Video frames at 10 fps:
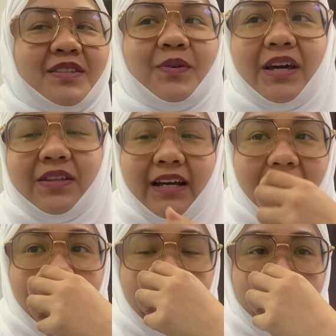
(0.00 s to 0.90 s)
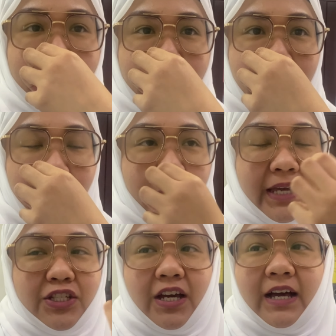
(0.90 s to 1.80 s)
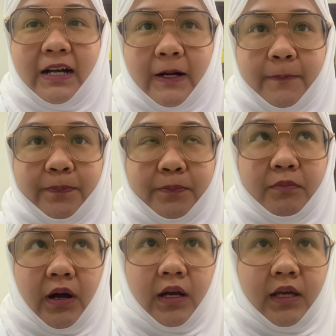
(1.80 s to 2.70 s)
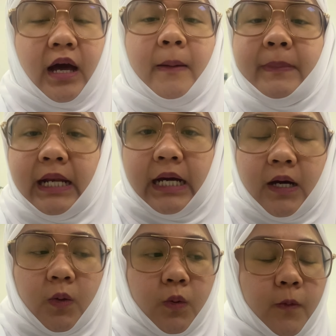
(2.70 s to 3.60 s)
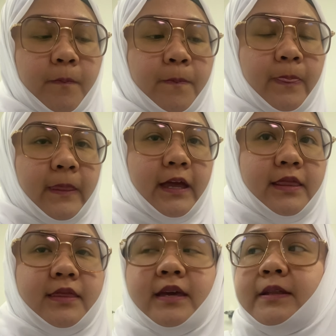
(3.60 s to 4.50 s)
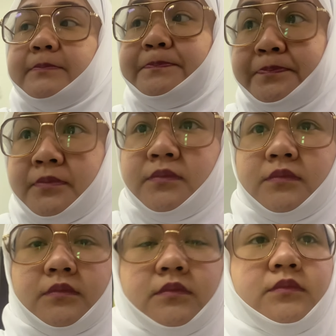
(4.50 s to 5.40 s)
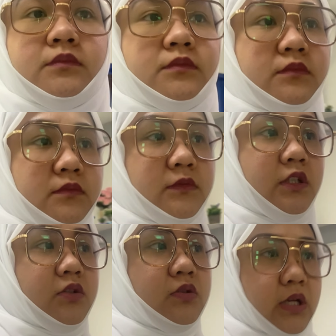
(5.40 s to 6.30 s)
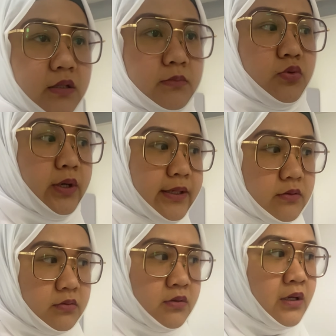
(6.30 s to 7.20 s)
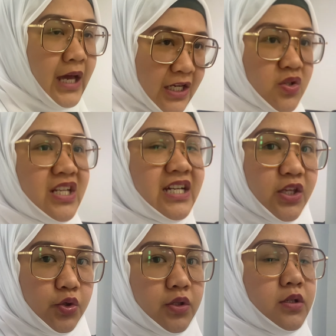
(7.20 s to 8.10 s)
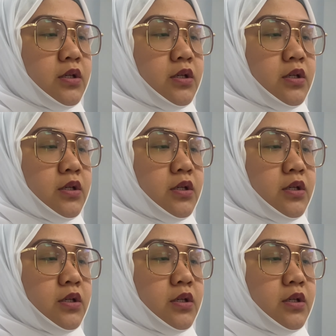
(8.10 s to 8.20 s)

So ngayon, kakain na ako ng tinapay tsaka magkakapi lang ako. And then, yun lang buhay ko. Actually ngayon,